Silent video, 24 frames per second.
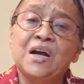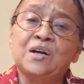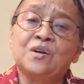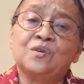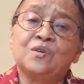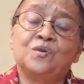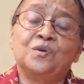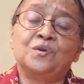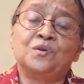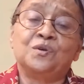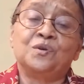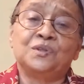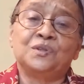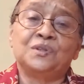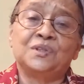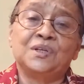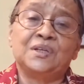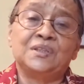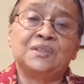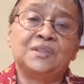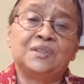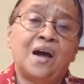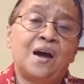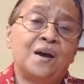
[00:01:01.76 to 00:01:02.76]

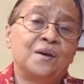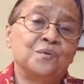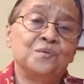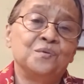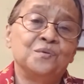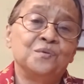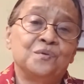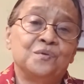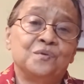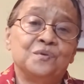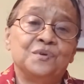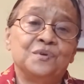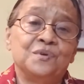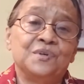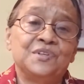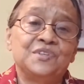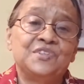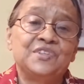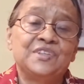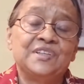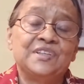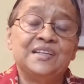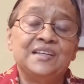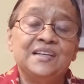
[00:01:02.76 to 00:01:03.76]
সাক্ষরতা ধারণ
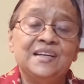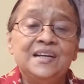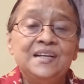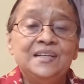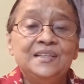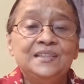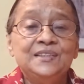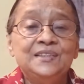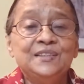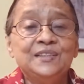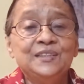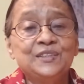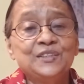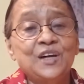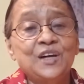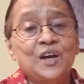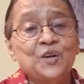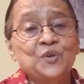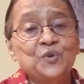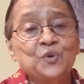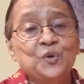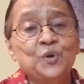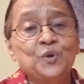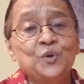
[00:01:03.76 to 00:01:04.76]
করেছে যে
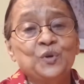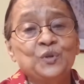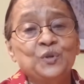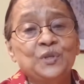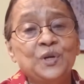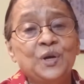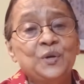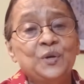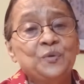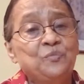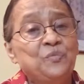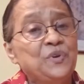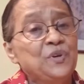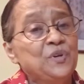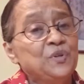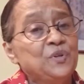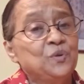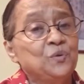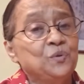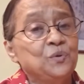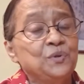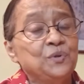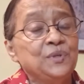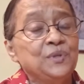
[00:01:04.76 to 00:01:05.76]
সাক্ষরতার
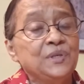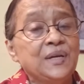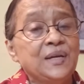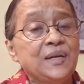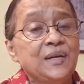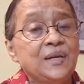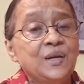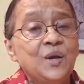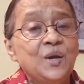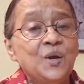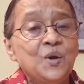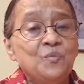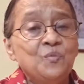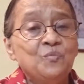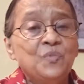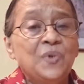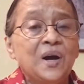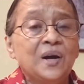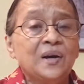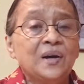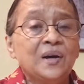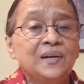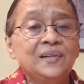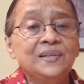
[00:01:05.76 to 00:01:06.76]
ভেতর দিয়ে
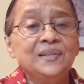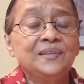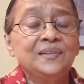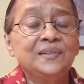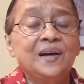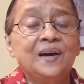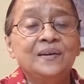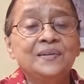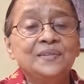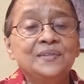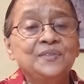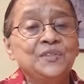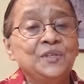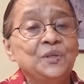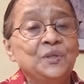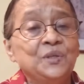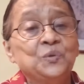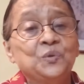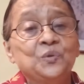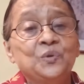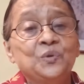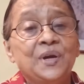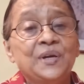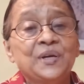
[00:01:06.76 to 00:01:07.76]
বাঙালি তার
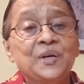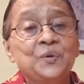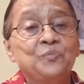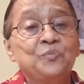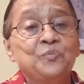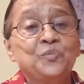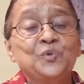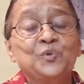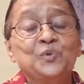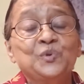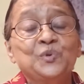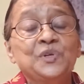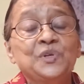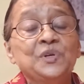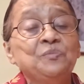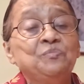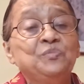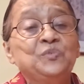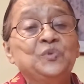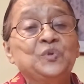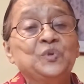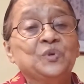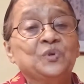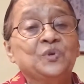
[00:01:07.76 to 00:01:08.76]
চেতনাকে
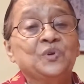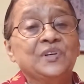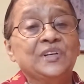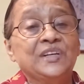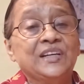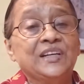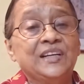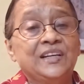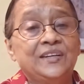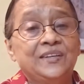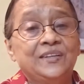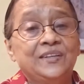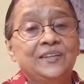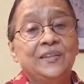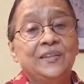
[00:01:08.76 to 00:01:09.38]
প্রদীপ্ত করে